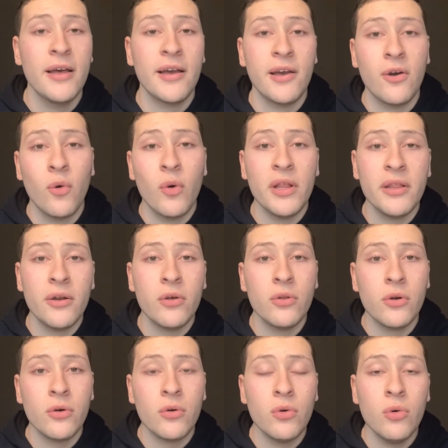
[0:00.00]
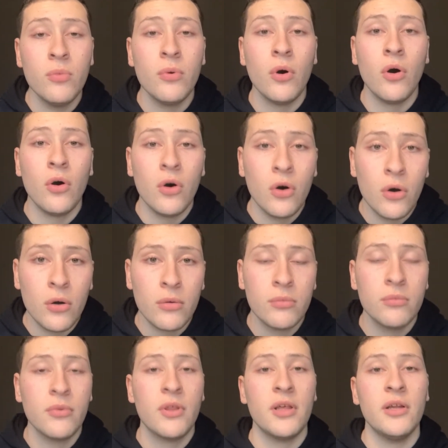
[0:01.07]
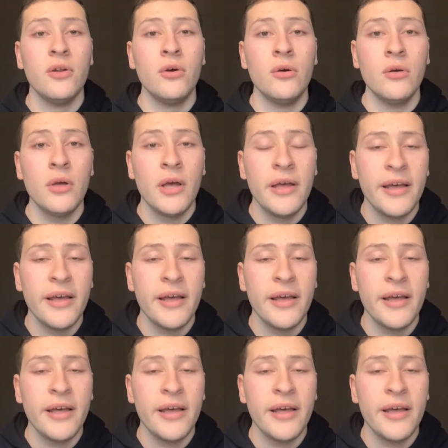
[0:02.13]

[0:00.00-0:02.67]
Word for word: que encuentre otro club o, si no,